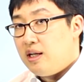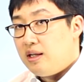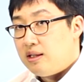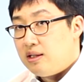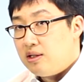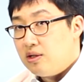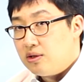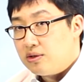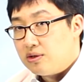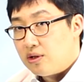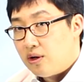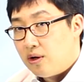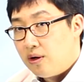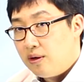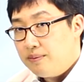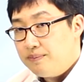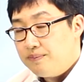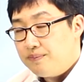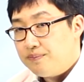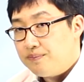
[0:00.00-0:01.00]

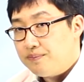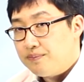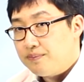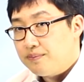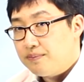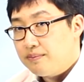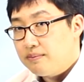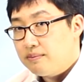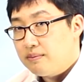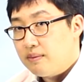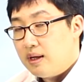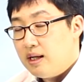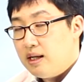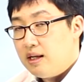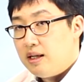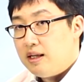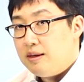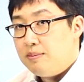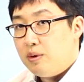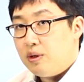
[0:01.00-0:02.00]
이어서
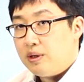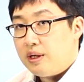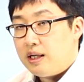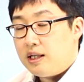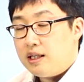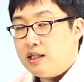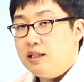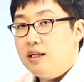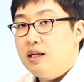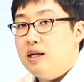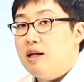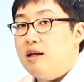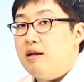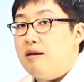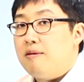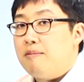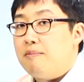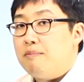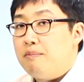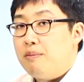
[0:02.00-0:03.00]
이번에는
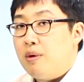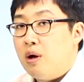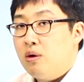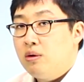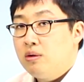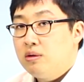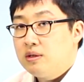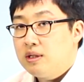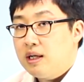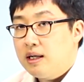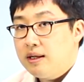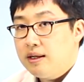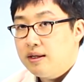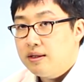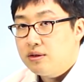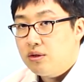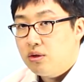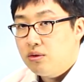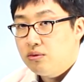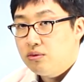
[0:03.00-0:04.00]
명사의
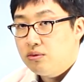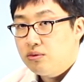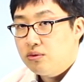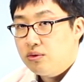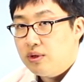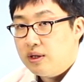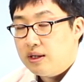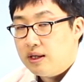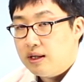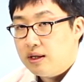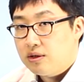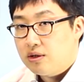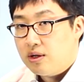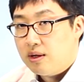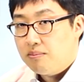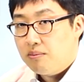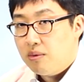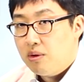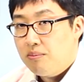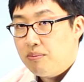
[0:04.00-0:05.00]
성수에 대해서
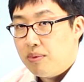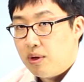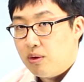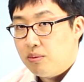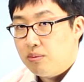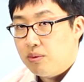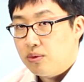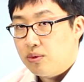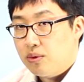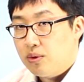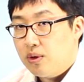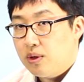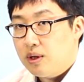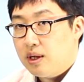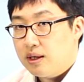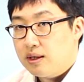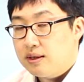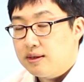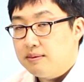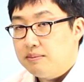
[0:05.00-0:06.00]
한번 배워보도록
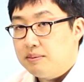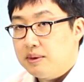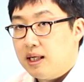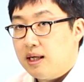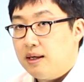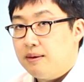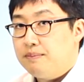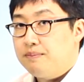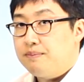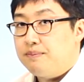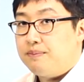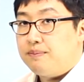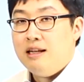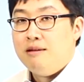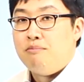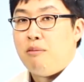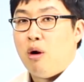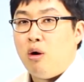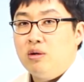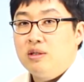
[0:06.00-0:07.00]
하겠습니다.
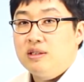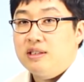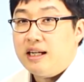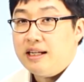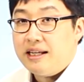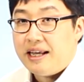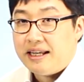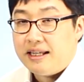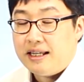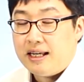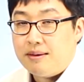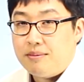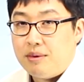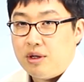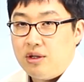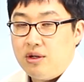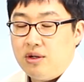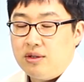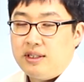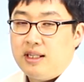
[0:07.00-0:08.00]
명사
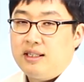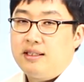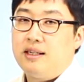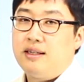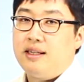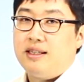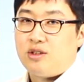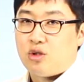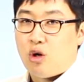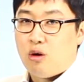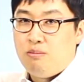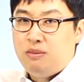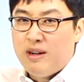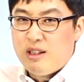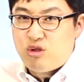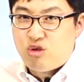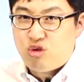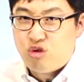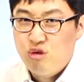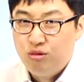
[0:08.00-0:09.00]
얘기하면요. 세상엔 정말
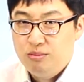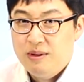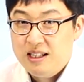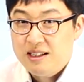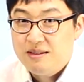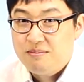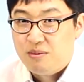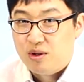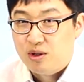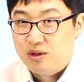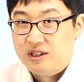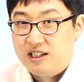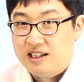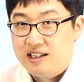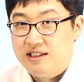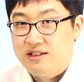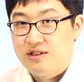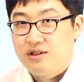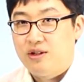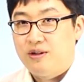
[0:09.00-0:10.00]
수많은 명사가
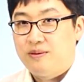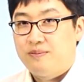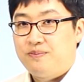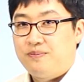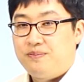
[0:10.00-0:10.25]
있죠.